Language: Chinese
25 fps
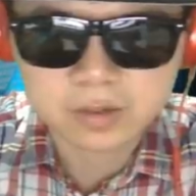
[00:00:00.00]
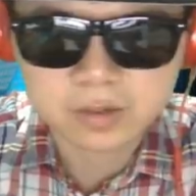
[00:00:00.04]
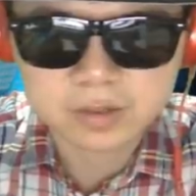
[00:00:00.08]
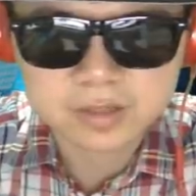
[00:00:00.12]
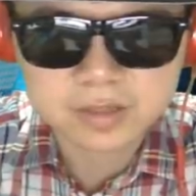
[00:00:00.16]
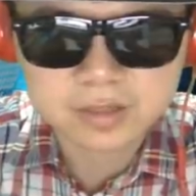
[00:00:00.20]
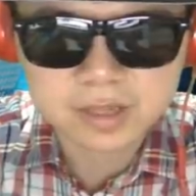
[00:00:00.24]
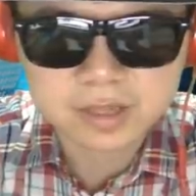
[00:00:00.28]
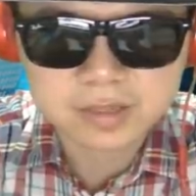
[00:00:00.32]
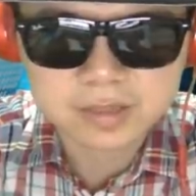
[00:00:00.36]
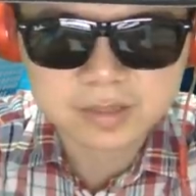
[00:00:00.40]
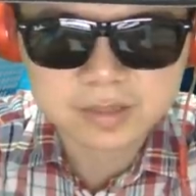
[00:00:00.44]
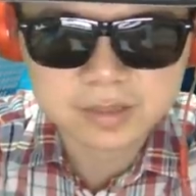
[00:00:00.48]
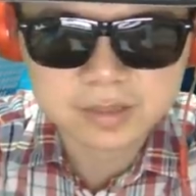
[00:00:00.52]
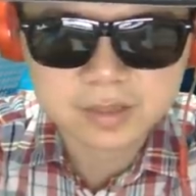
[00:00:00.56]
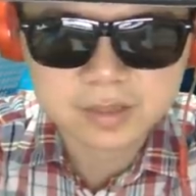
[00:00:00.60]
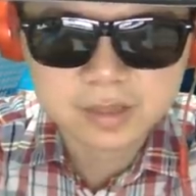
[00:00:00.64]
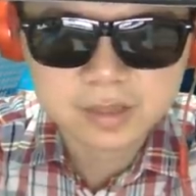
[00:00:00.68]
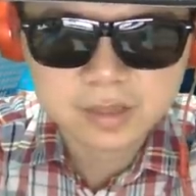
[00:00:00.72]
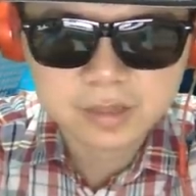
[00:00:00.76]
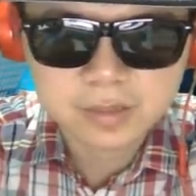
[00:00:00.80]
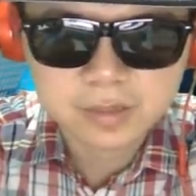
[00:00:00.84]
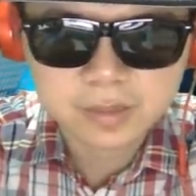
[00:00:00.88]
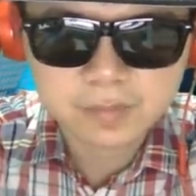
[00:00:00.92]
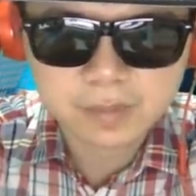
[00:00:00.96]
一下子
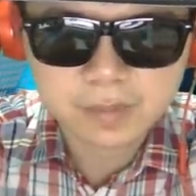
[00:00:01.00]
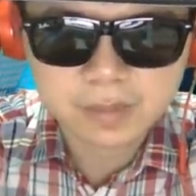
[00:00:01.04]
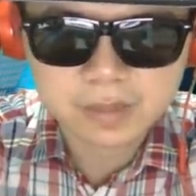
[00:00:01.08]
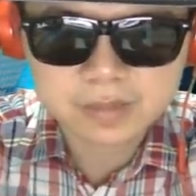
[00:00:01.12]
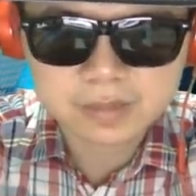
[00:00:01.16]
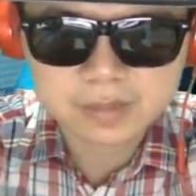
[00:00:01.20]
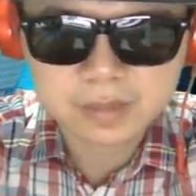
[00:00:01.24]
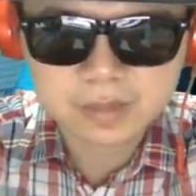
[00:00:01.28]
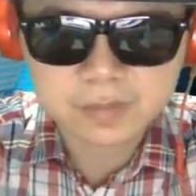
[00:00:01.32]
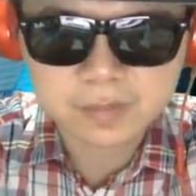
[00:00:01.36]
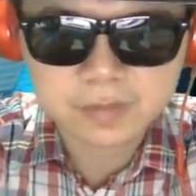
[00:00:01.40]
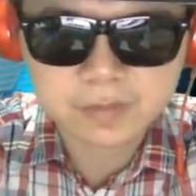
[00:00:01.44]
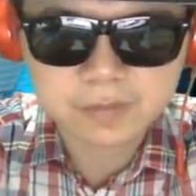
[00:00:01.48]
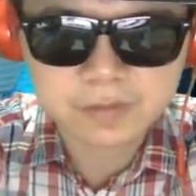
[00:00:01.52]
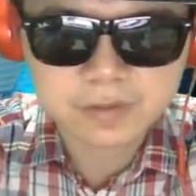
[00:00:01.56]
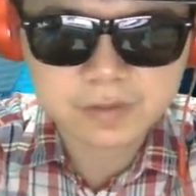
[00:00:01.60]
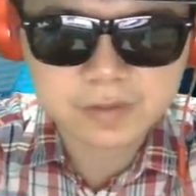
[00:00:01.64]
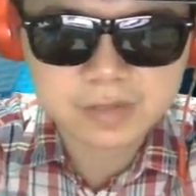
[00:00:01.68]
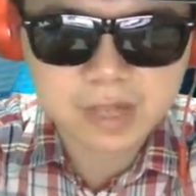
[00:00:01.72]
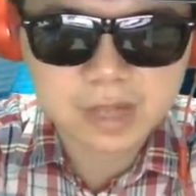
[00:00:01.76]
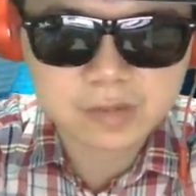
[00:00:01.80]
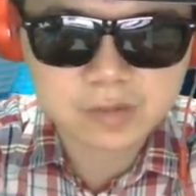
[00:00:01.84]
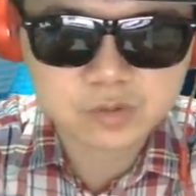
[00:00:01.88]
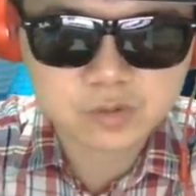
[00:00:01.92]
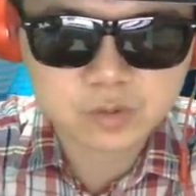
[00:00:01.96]
把这个比分
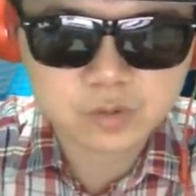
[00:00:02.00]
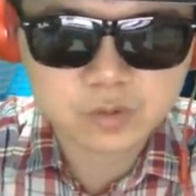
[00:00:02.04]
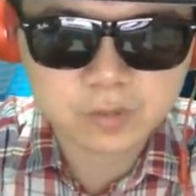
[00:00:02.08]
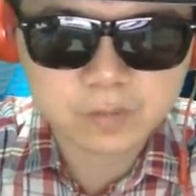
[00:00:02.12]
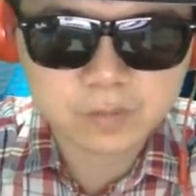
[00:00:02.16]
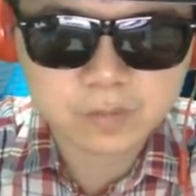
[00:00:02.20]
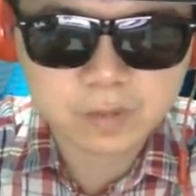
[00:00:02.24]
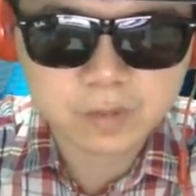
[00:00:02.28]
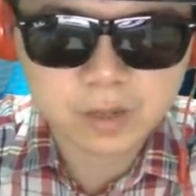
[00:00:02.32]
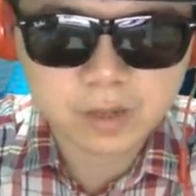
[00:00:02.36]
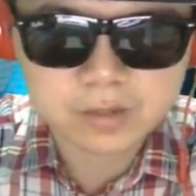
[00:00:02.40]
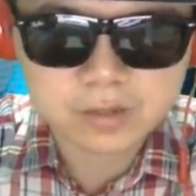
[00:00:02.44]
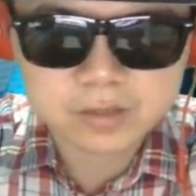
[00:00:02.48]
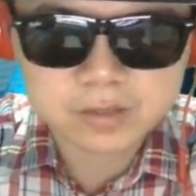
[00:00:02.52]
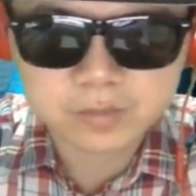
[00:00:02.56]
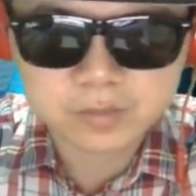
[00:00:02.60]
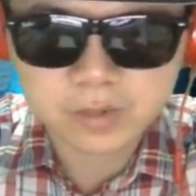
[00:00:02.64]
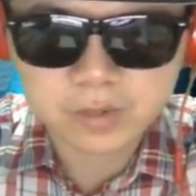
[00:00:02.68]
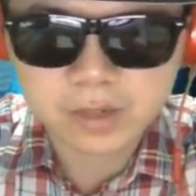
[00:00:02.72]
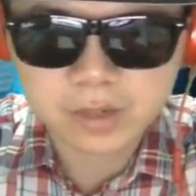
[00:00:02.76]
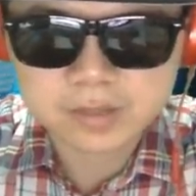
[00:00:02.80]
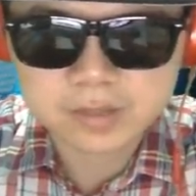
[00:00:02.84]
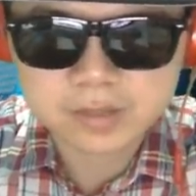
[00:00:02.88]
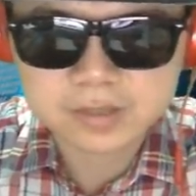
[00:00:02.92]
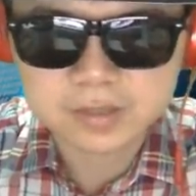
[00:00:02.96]
打错，不好意思，不
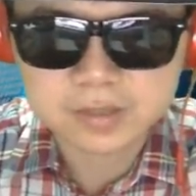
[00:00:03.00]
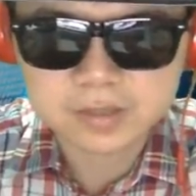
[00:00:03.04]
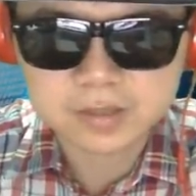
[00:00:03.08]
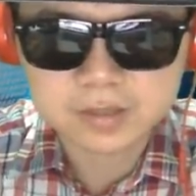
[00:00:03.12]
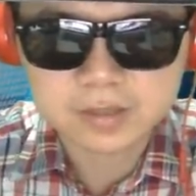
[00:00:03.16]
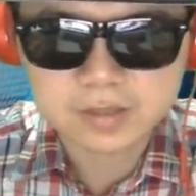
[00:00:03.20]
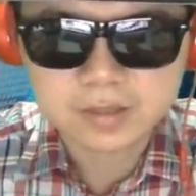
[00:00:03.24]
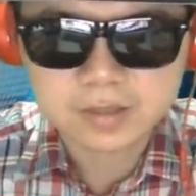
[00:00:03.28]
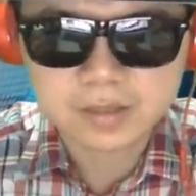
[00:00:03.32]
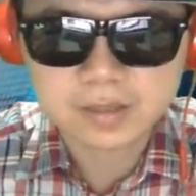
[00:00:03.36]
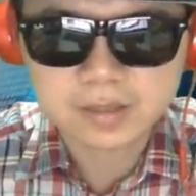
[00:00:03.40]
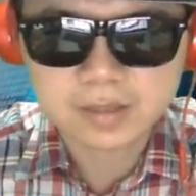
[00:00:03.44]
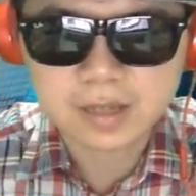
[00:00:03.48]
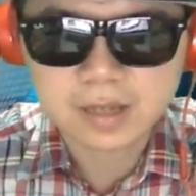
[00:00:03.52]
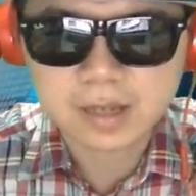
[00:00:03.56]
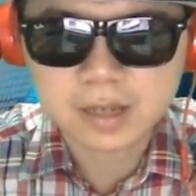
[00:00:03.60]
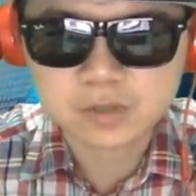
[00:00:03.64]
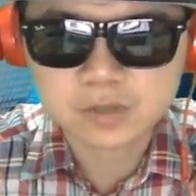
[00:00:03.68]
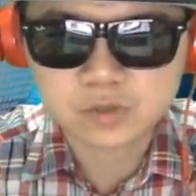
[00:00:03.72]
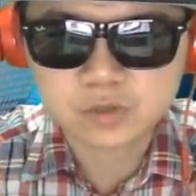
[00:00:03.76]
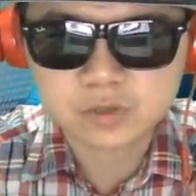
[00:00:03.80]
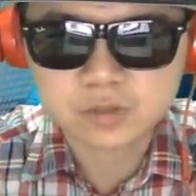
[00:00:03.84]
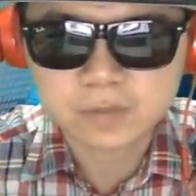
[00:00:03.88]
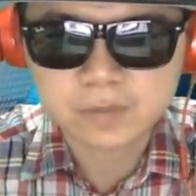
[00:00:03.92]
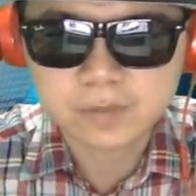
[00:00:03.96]
好意思，跟大家
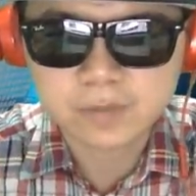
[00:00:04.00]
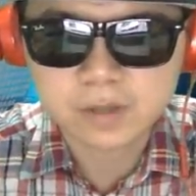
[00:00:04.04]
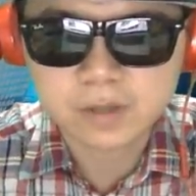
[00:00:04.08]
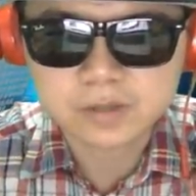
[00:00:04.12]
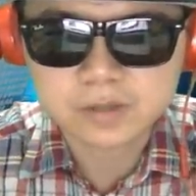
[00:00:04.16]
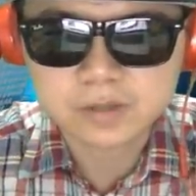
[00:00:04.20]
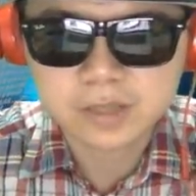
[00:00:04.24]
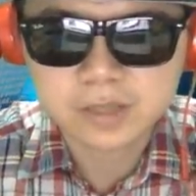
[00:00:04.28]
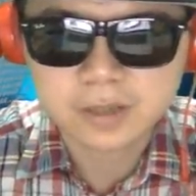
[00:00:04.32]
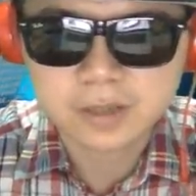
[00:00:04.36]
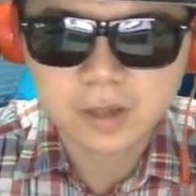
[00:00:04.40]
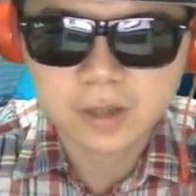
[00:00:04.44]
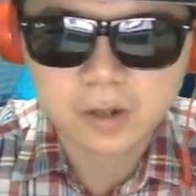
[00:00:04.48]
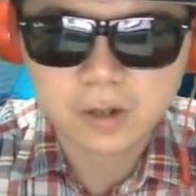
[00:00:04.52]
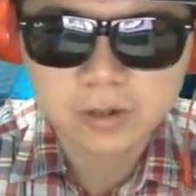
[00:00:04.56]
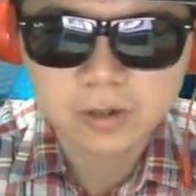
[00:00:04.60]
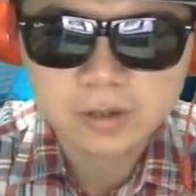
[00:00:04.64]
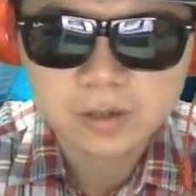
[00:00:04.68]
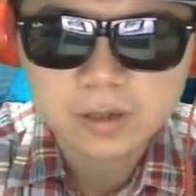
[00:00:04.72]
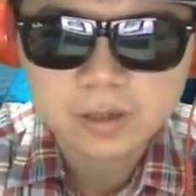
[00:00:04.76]
说声抱歉哈。